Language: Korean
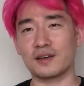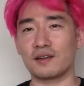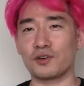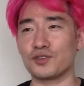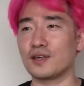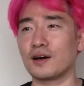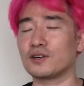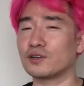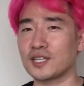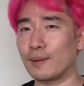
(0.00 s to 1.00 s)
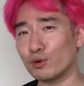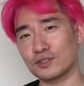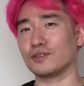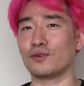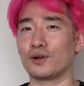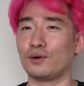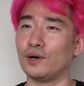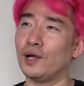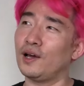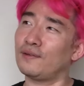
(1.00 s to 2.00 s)
그 얘기를 해요. 니네가 이걸 잘못 쓰는 거라고.
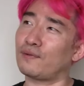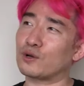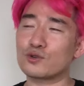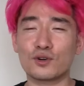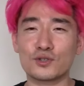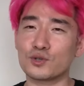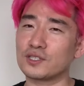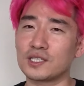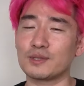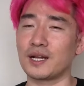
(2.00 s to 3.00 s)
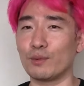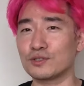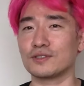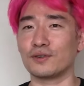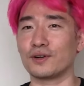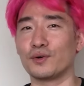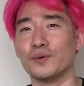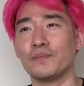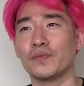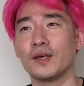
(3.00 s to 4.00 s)
버전 컨트롤 시스템을 잘못 쓰는 거라고.
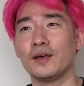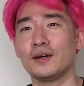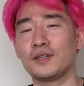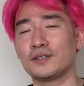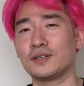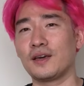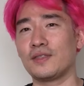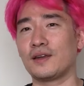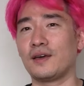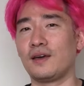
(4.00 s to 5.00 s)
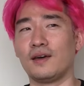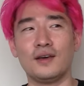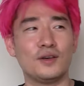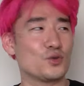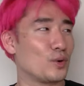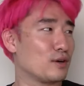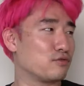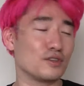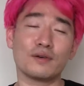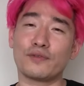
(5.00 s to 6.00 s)
근데 그게 옛날에 졸라
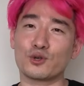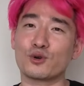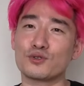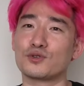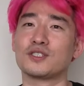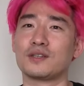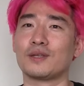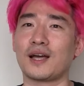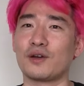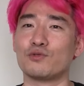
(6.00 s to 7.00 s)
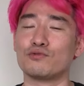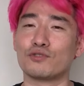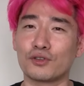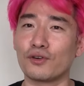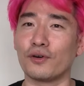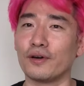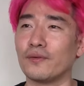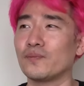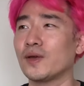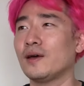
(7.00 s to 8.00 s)
구리던 버전 컨트롤 시스템이 다 우겼던 거예요.
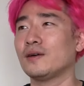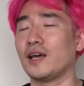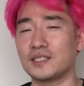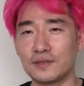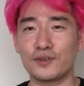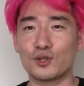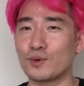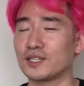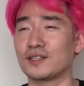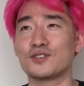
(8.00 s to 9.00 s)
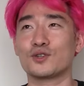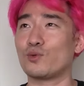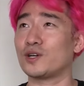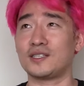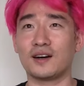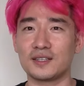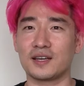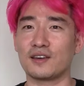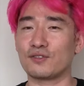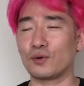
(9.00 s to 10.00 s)
SBN도 막 그딴 식으로 뭔가 이상한
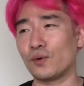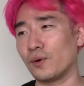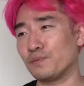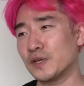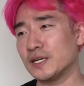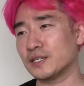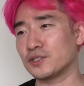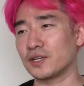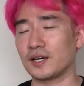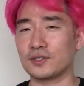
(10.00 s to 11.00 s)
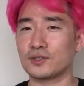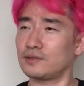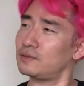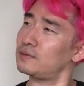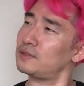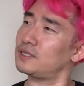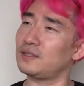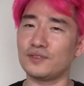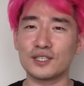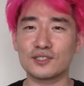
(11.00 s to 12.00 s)
얘기 했었고 그 전에 나왔던
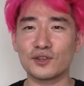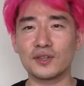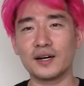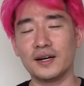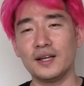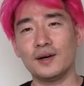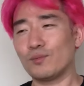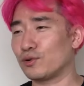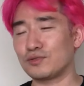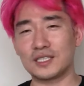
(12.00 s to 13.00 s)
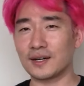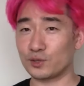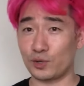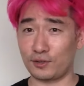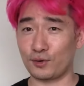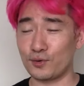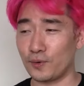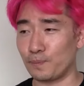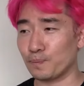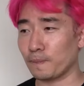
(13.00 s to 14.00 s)
CBS였나? 뭐 그것도 이상한 소리
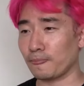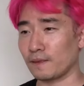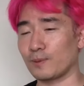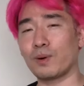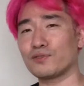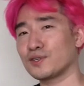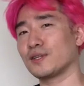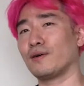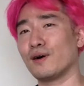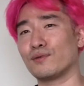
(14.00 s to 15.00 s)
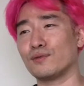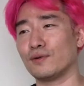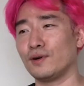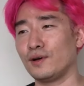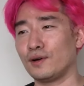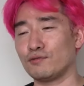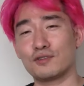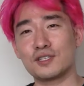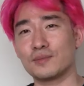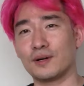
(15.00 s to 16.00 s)
했었고 퍼프스가 나와갖고
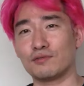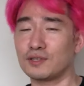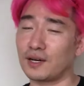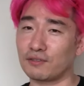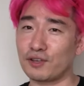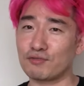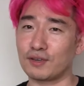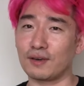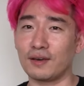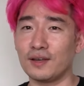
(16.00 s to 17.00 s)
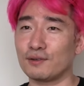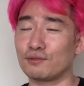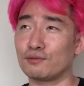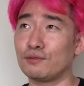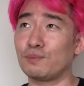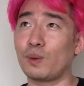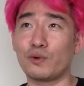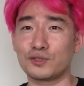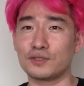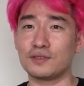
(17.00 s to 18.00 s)
웃기지 마 우리 다 알아서 해줄게 그리고
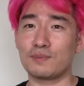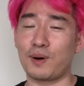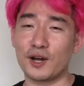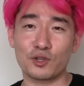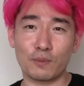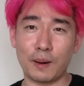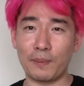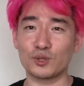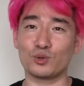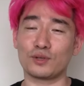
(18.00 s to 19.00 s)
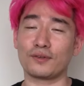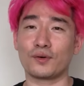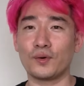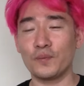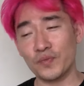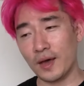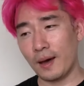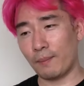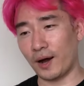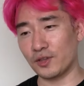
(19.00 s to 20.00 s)
퍼프스는 바이너리 팍팍 넣어도 됐었고
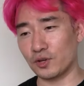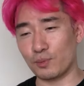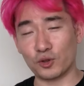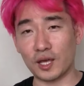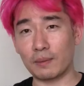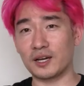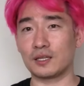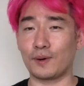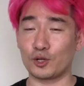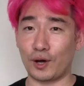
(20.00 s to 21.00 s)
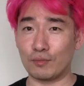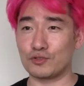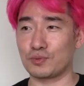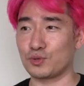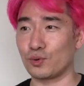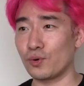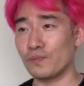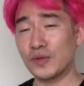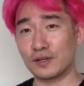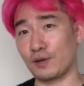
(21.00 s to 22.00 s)
바이너리 몇 테라바이트 박아도 아무 문제 없이
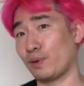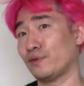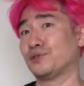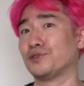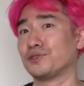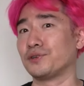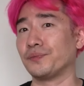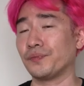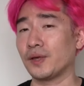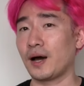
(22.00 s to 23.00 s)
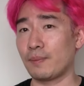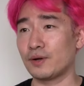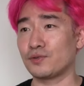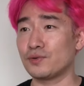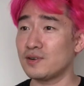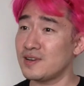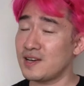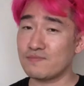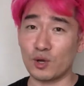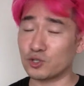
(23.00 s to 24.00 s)
돌고 그게 퍼프스였어요 한마디로
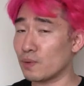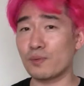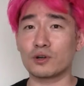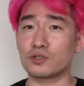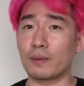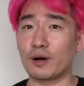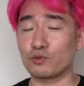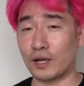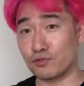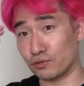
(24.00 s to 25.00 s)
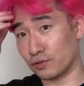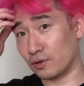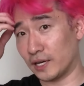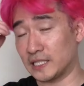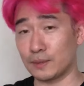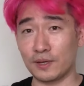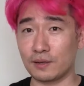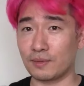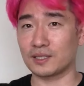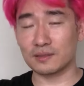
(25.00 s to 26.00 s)
몇천 명을 때박아도 안 죽는 거
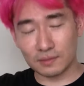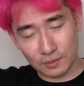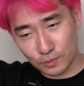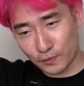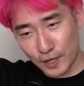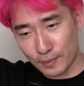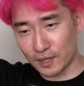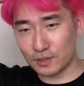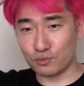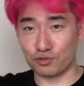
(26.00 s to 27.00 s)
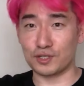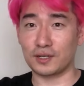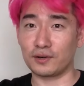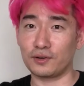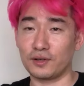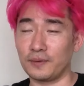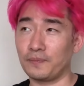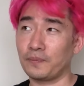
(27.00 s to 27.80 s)
SBN은 막 파일 많아지면 죽잖아요 거의